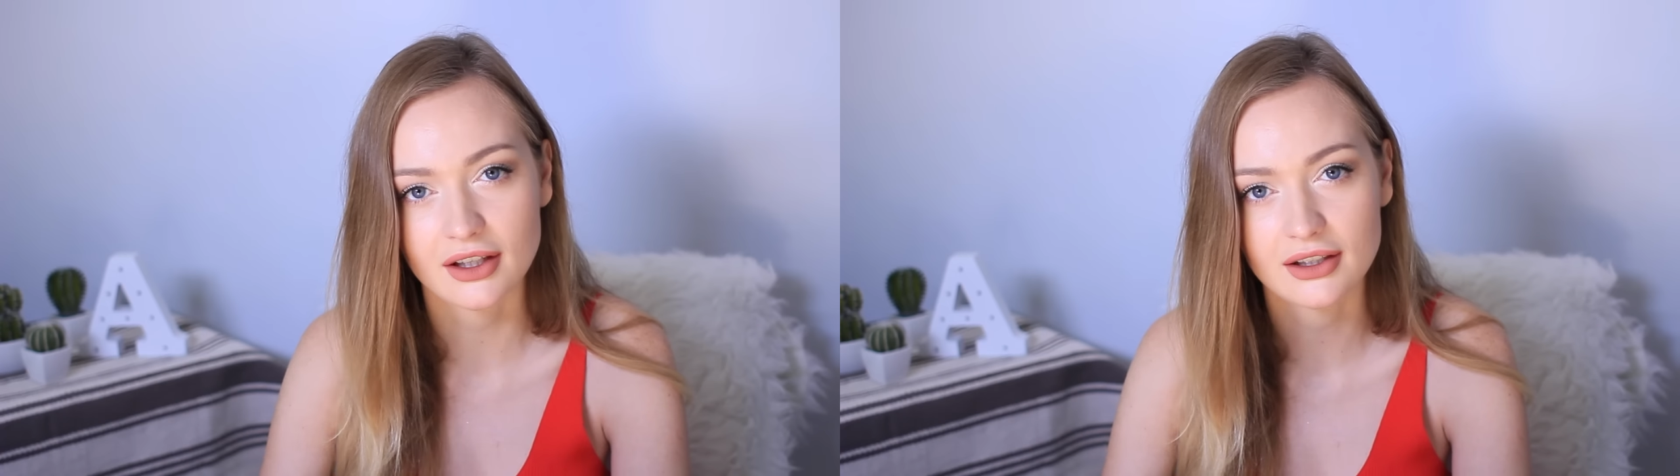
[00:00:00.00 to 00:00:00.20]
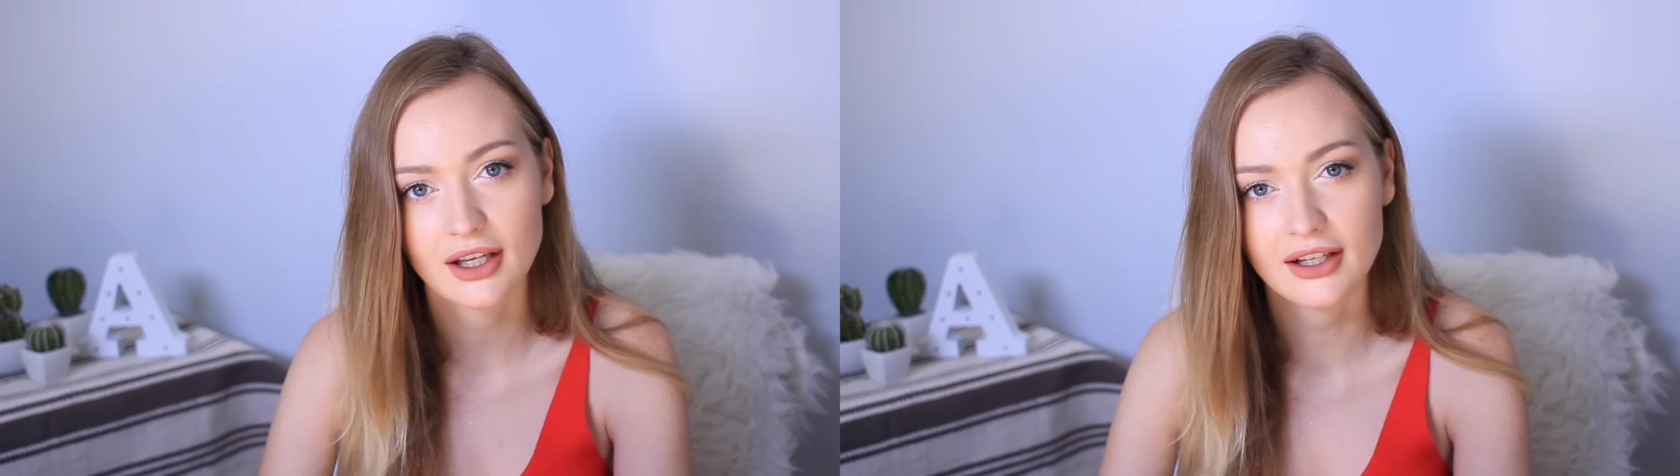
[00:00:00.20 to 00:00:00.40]

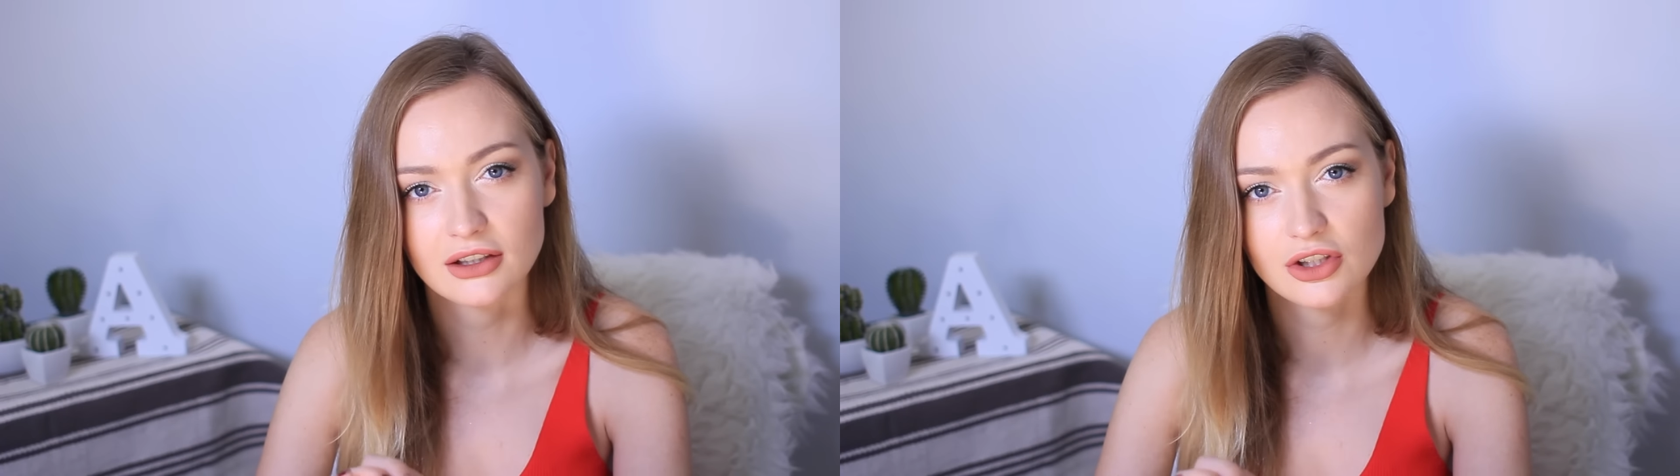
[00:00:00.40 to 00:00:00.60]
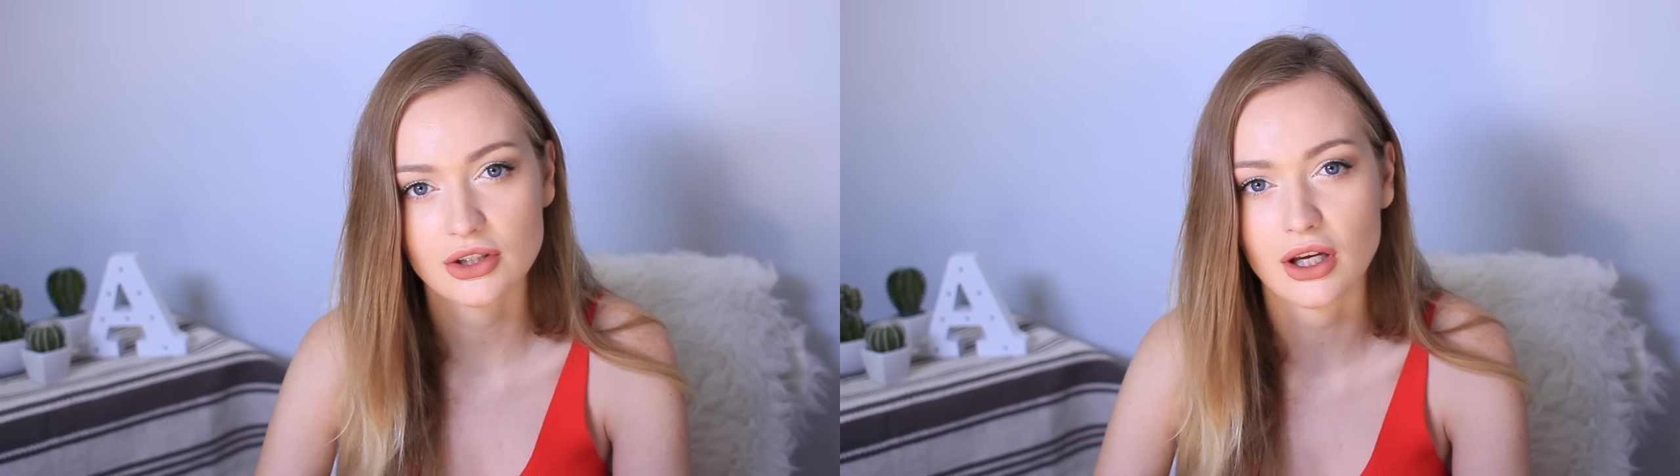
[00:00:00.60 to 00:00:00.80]
когда я
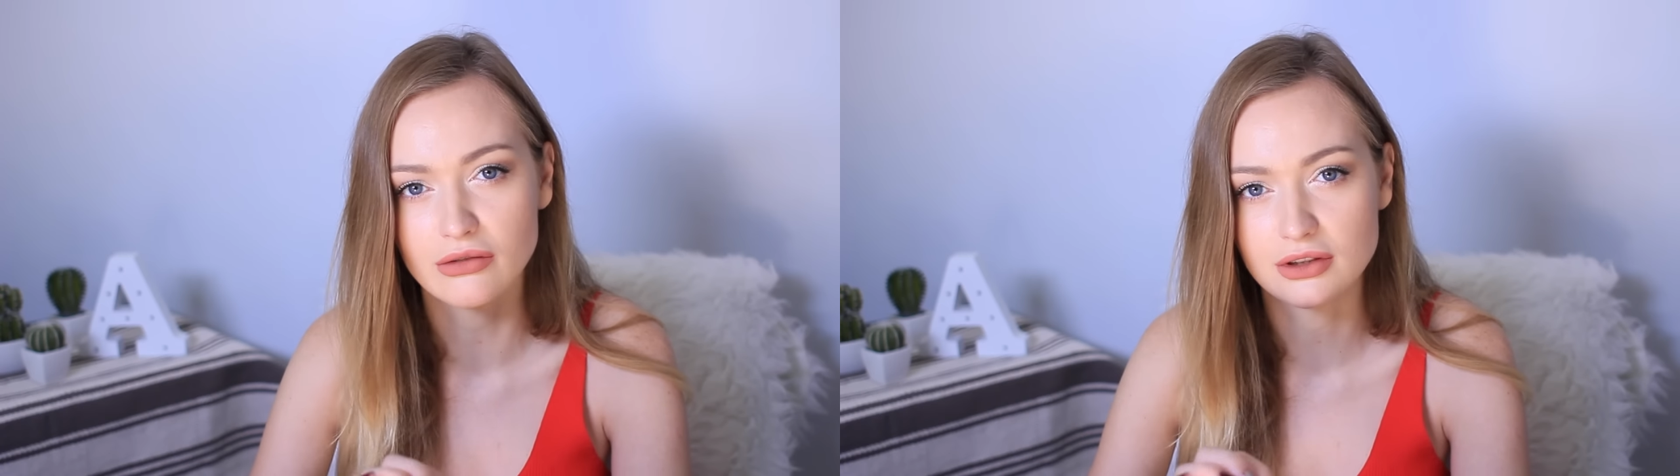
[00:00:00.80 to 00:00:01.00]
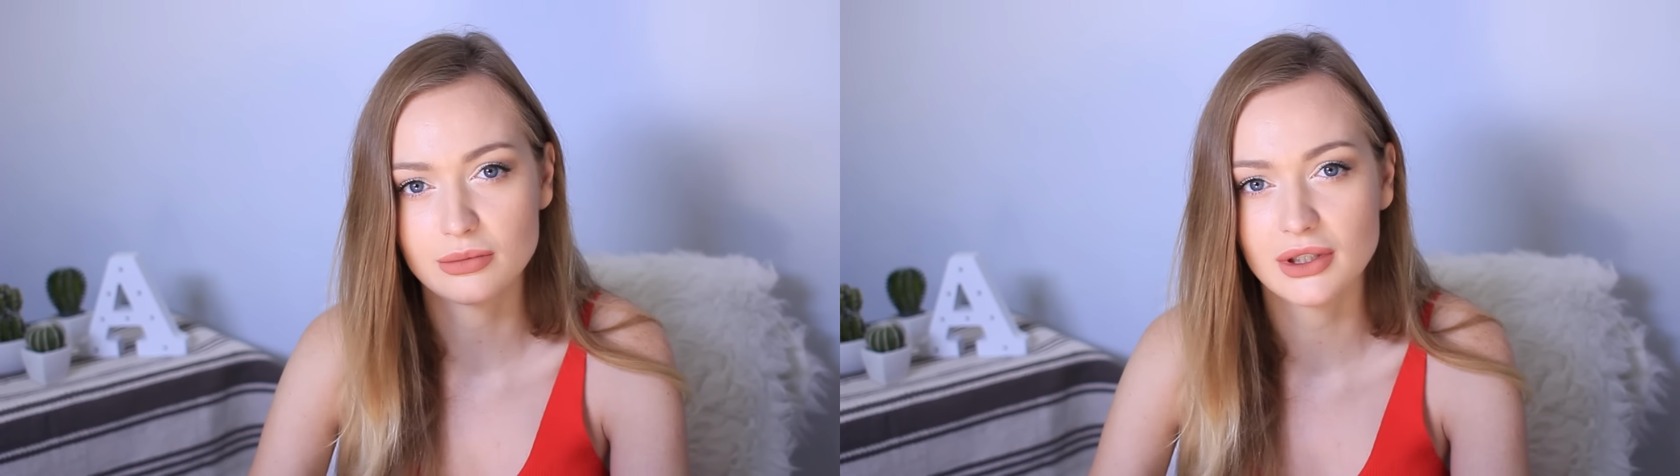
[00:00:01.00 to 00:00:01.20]

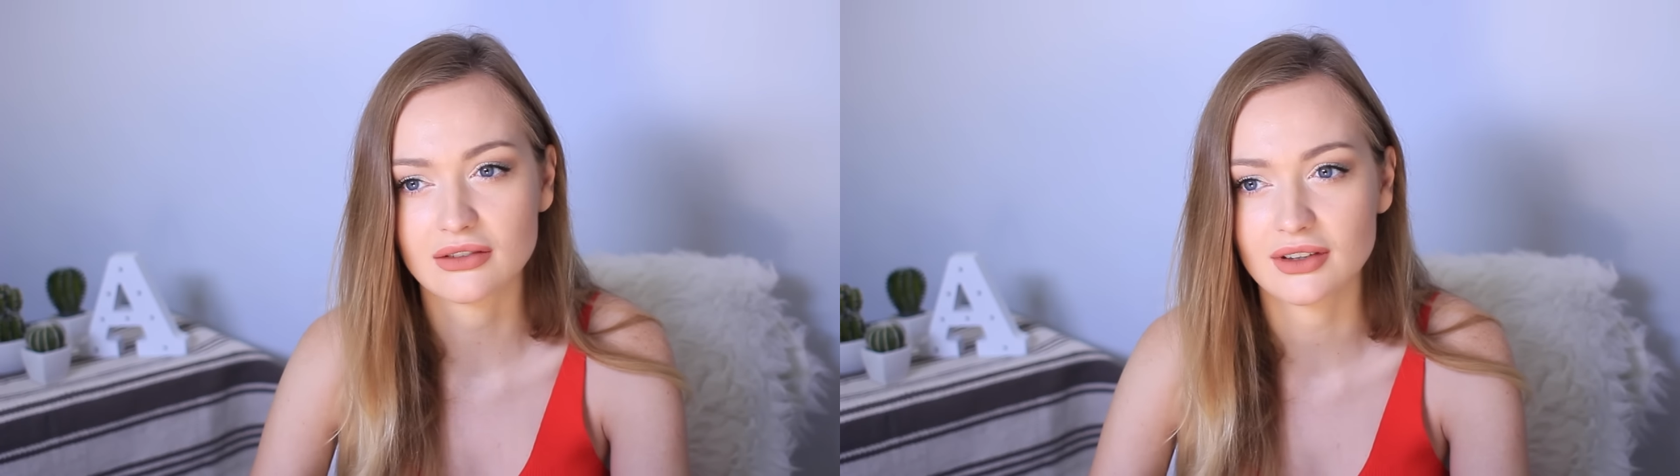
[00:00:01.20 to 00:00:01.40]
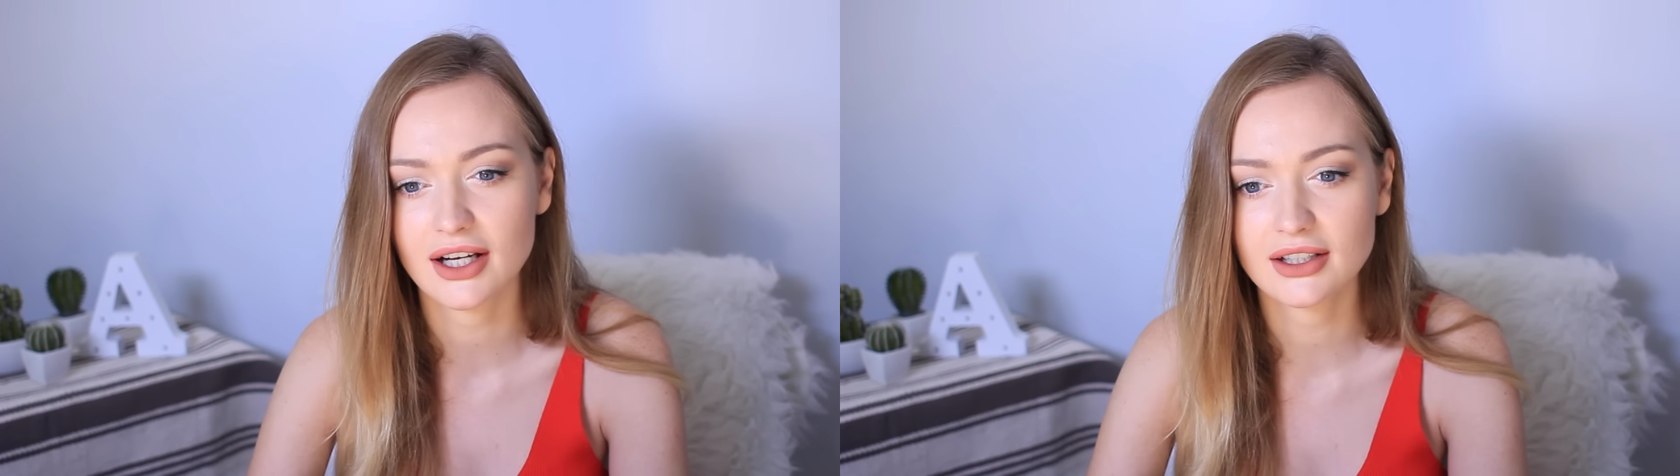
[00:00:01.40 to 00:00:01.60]
начинаю
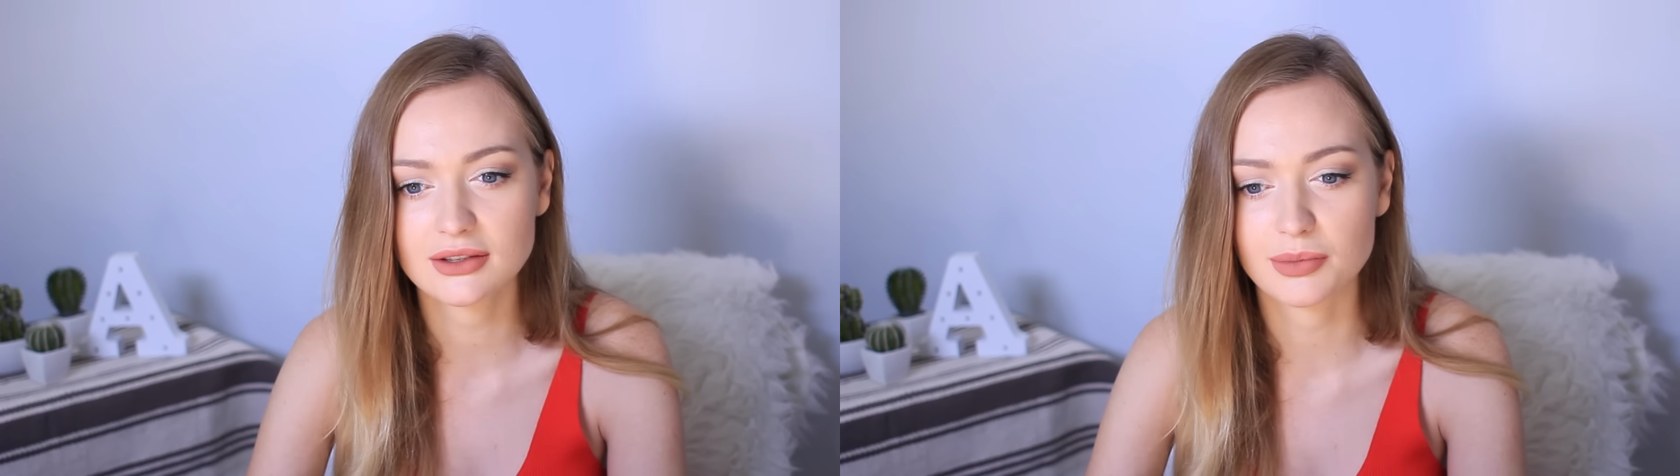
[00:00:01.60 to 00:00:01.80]
заболевать,